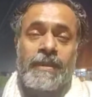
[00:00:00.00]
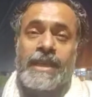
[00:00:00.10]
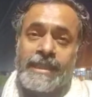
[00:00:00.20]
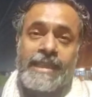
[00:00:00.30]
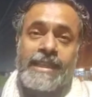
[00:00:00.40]

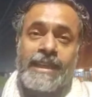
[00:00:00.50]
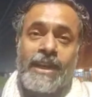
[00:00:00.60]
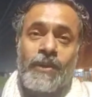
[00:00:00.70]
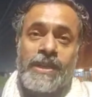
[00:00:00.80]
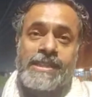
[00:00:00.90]
कितने दिन का
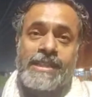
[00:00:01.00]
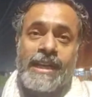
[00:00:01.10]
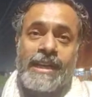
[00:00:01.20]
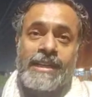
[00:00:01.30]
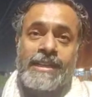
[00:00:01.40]
नोटिस था
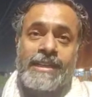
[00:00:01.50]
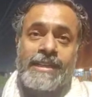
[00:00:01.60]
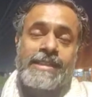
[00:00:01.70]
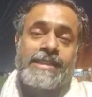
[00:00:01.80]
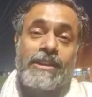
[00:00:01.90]

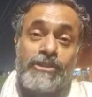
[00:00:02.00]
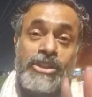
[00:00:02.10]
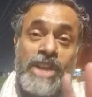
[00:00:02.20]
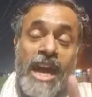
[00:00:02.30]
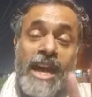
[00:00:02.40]
सिर्फ
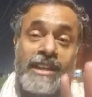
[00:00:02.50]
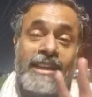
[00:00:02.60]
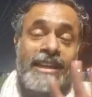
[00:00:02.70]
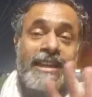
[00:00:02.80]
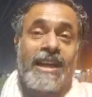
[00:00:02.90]
चार
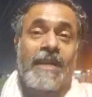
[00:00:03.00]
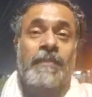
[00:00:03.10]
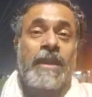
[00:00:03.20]
दिन का